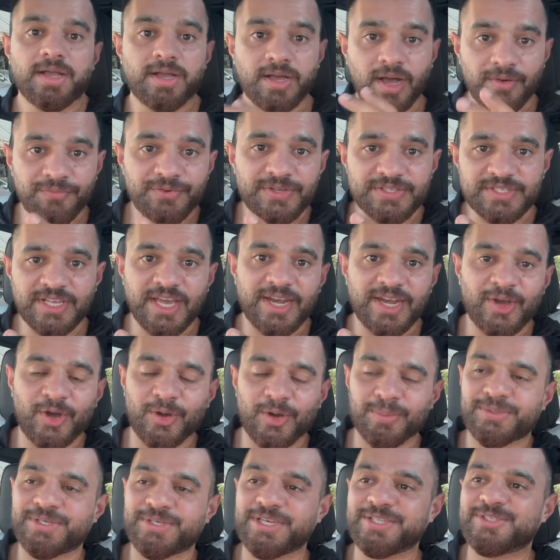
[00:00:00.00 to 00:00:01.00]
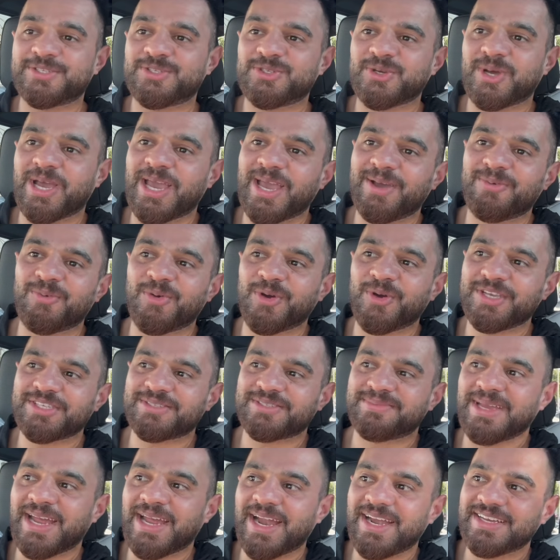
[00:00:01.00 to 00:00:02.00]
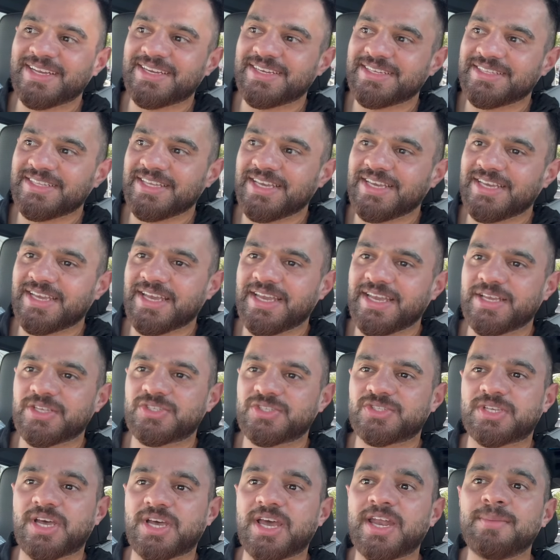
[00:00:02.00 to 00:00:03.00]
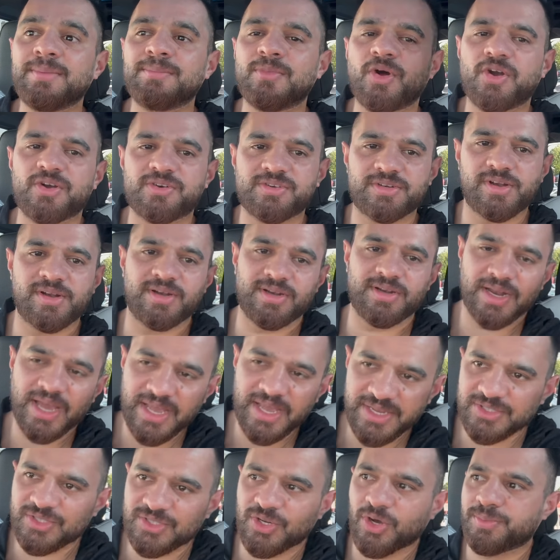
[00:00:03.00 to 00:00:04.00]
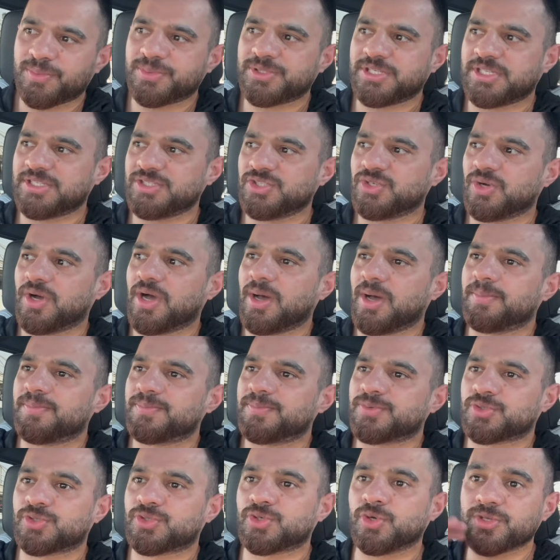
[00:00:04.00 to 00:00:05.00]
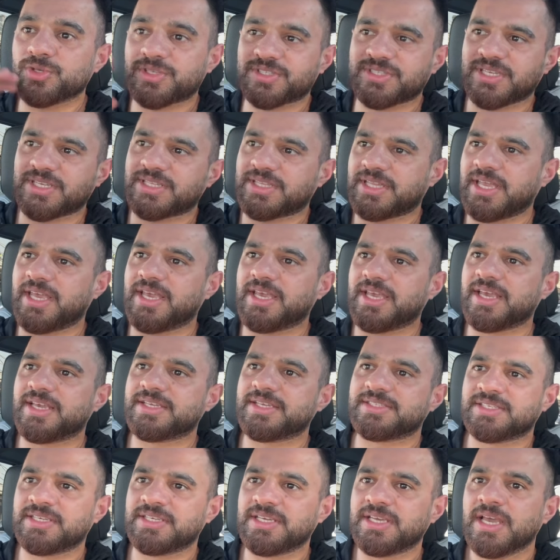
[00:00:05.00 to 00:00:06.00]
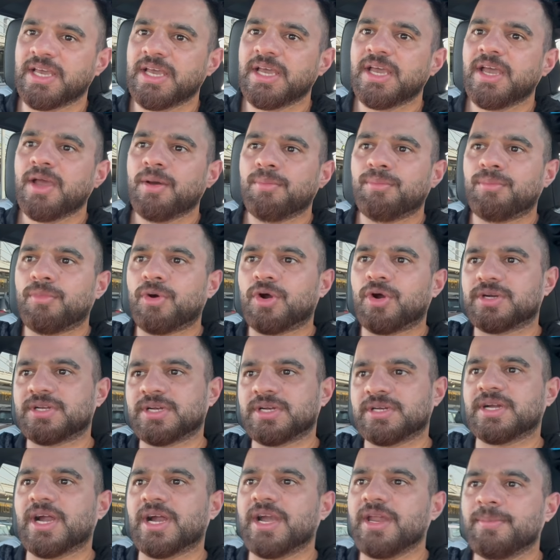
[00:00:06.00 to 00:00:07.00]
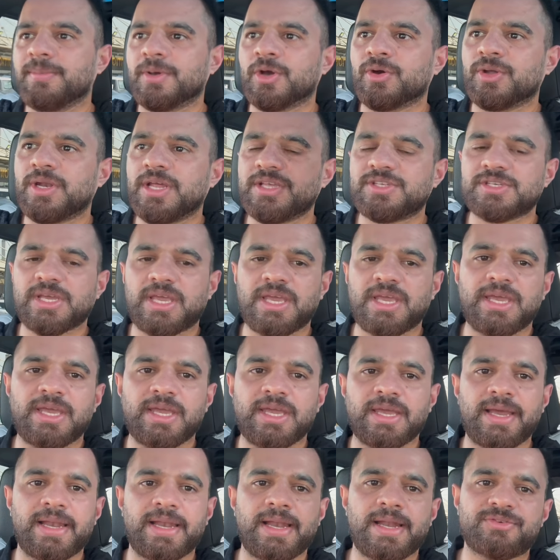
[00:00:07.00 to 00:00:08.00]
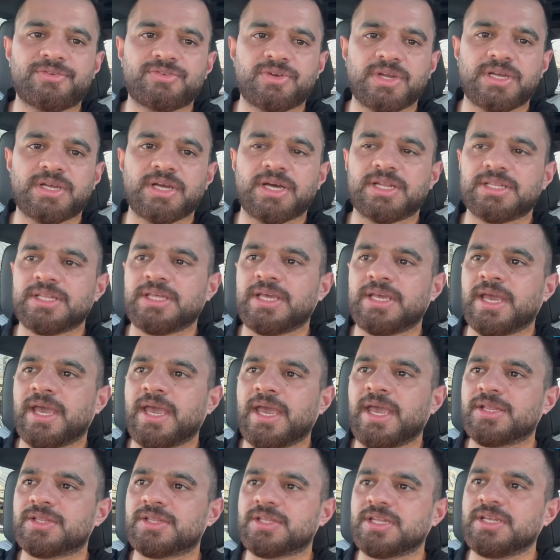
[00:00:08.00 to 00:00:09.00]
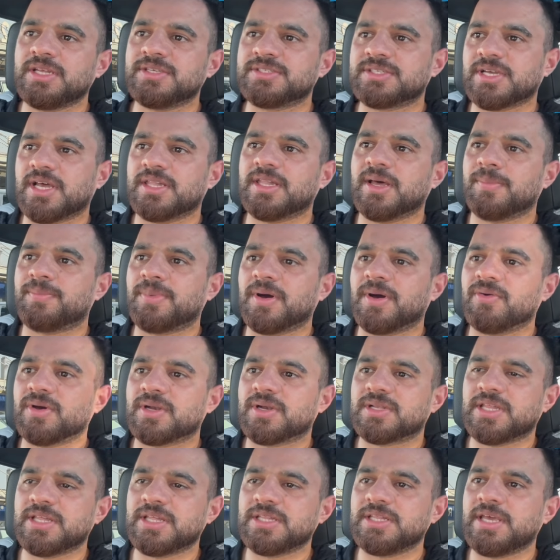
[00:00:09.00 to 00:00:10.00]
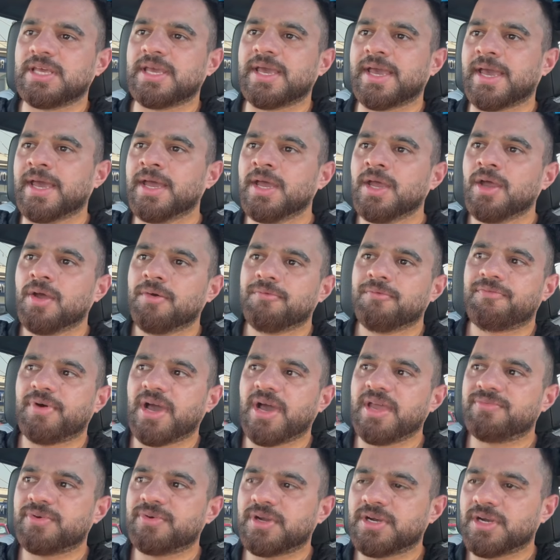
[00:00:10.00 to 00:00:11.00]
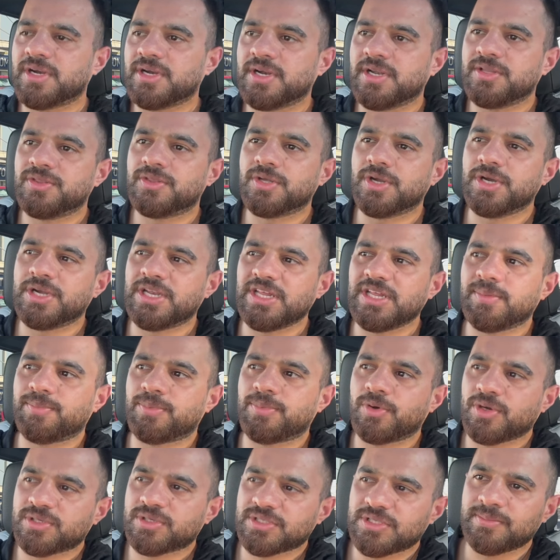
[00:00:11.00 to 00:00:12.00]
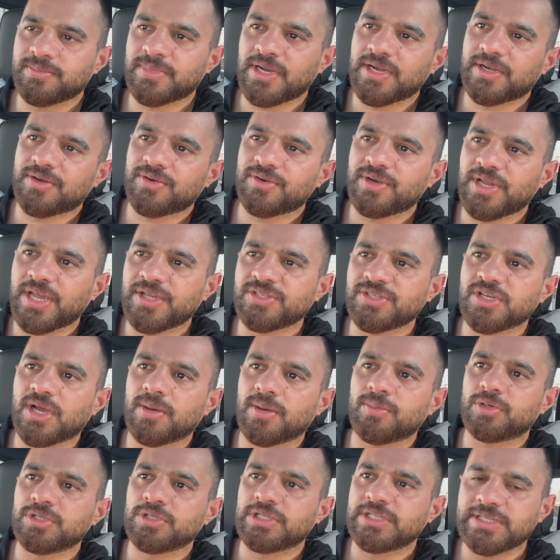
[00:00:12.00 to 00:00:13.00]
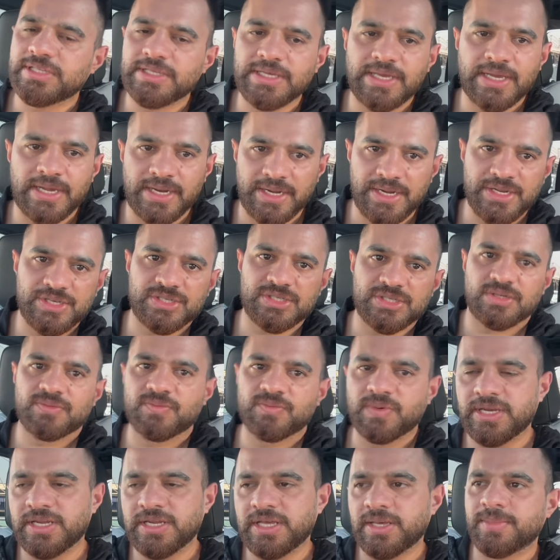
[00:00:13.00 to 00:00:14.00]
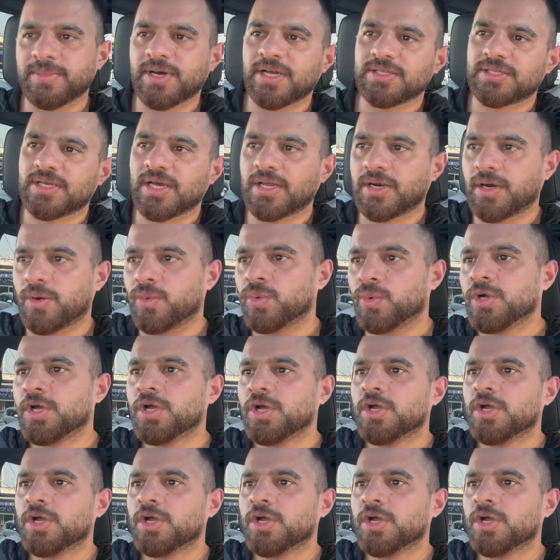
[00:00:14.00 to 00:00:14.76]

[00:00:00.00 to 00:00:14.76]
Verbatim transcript: काफ़ी सारे ऑप्शंस जो है वो इसमें ऐड कर दिए गए हैं सारे मॉडर्नाइज ऑप्शन जो आप सोच सकते हैं कि किसी मॉडर्न गाड़ी में होने चाहिए इलेक्ट्रिक कर दी है इतनी ज़्यादा पावर दे दी है 530 अप्रॉक्सीमेट रेंज आपको दे दी है एडिशन वन की बात कर रहा हूँ